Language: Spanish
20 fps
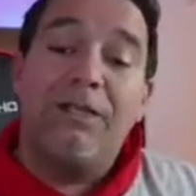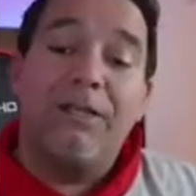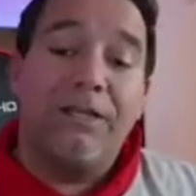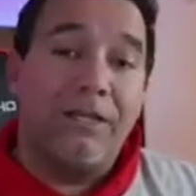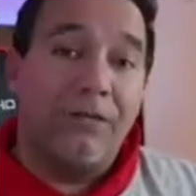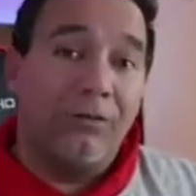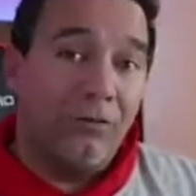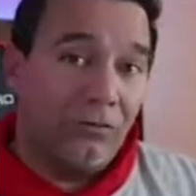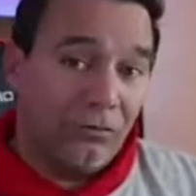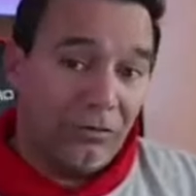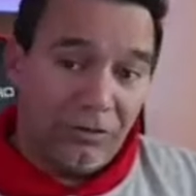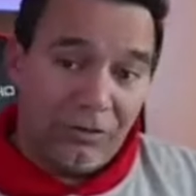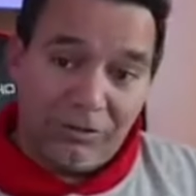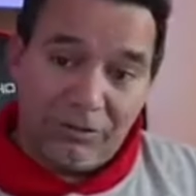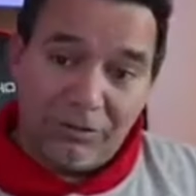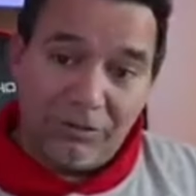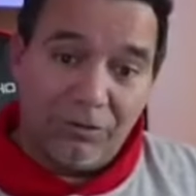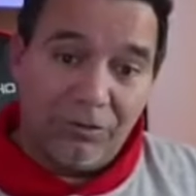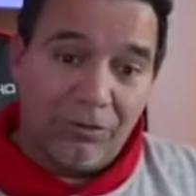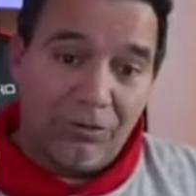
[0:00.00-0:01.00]
Que no estoy
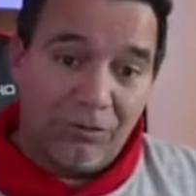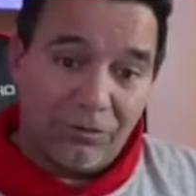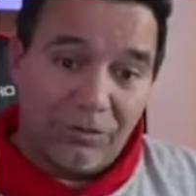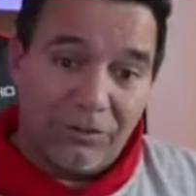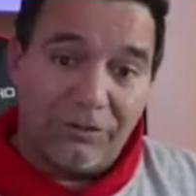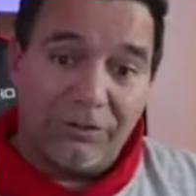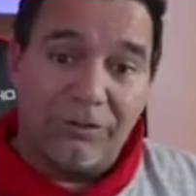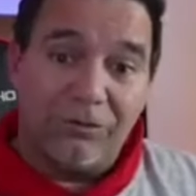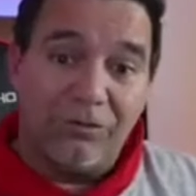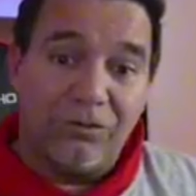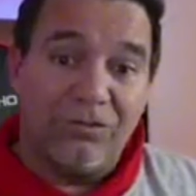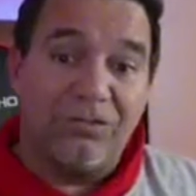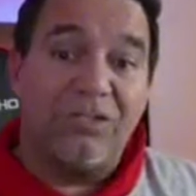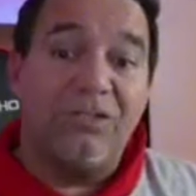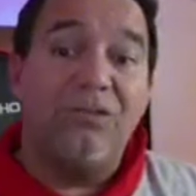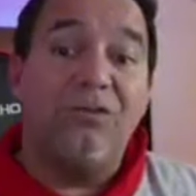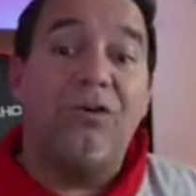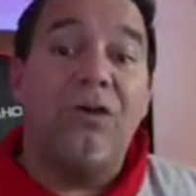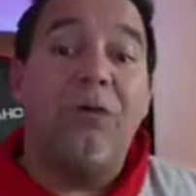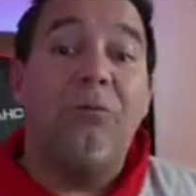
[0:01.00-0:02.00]
diciendo que lo sea. Te estoy
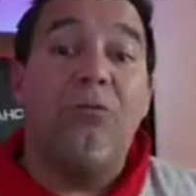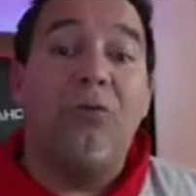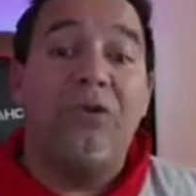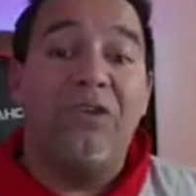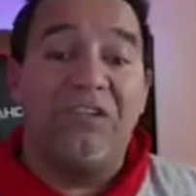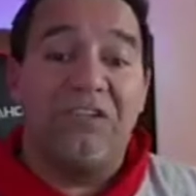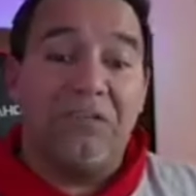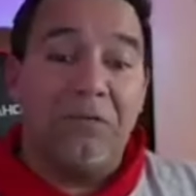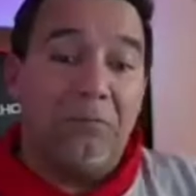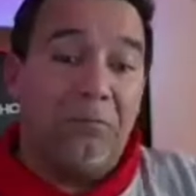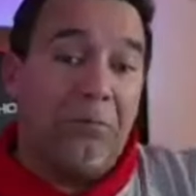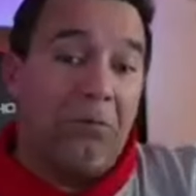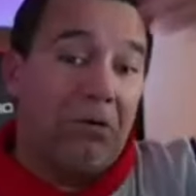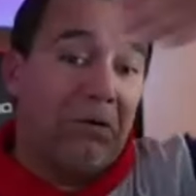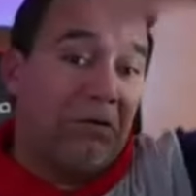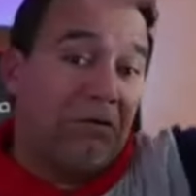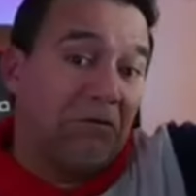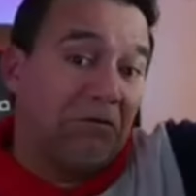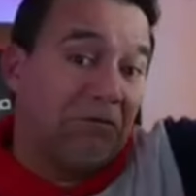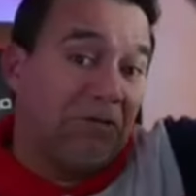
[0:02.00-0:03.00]
diciendo que puede ser,
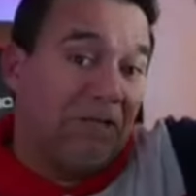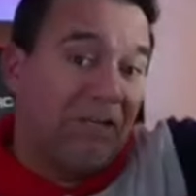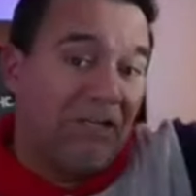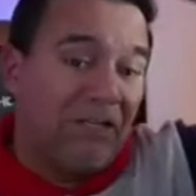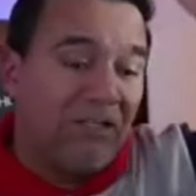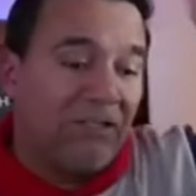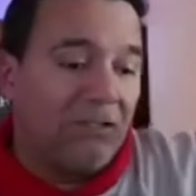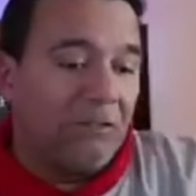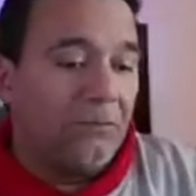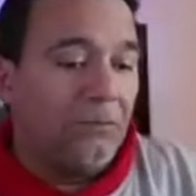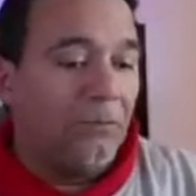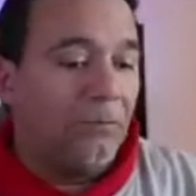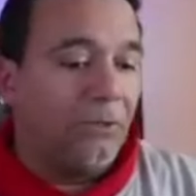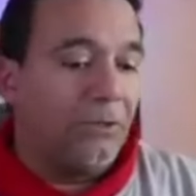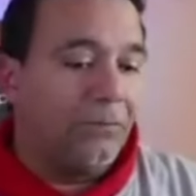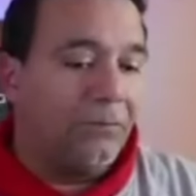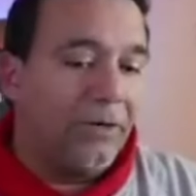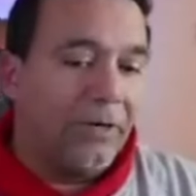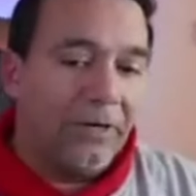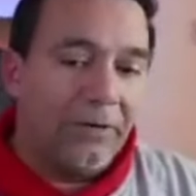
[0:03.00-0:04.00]
porque eso está lejísimo
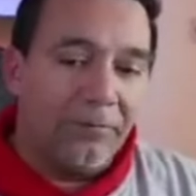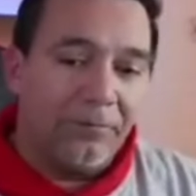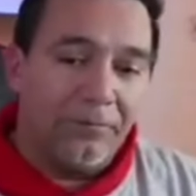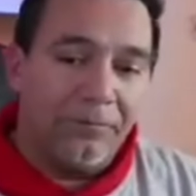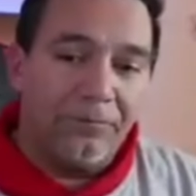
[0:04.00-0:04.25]
por ir para allá.